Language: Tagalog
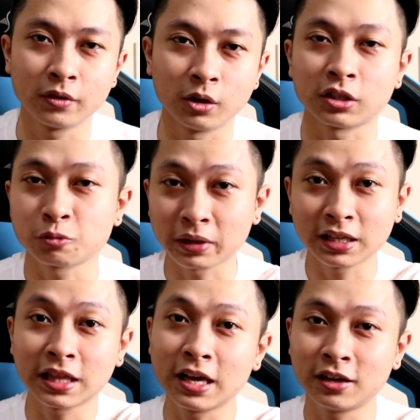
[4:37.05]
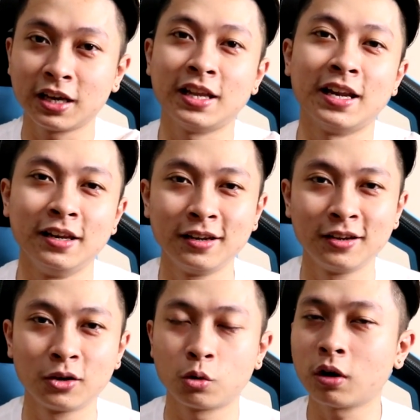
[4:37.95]
Uh, ah, Tapos patrik tayo ng edad.
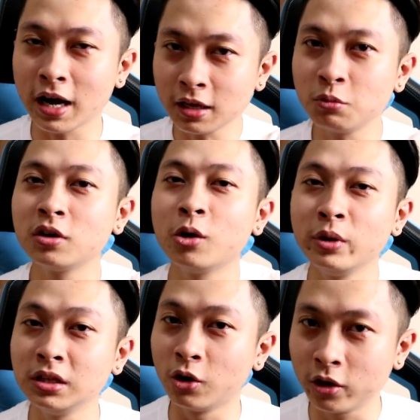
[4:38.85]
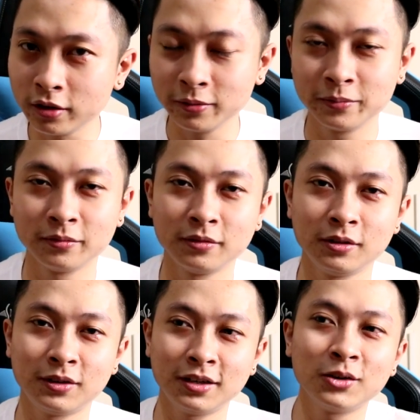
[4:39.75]
Kung kaya mong gawin yon,
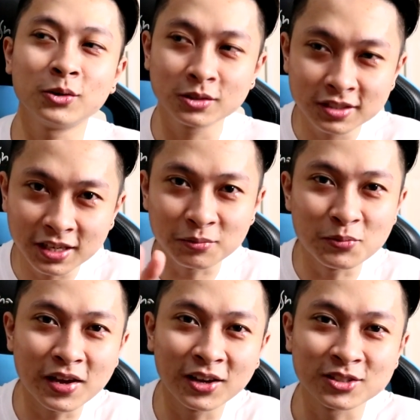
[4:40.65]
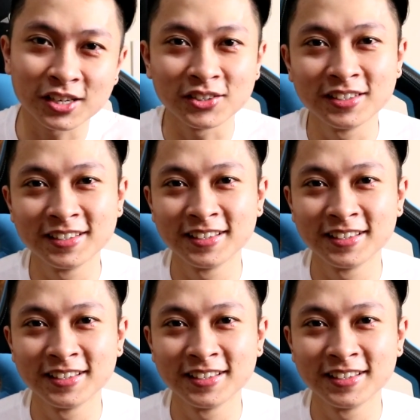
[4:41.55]
di ba? O sige, bibigay ko sa'yo.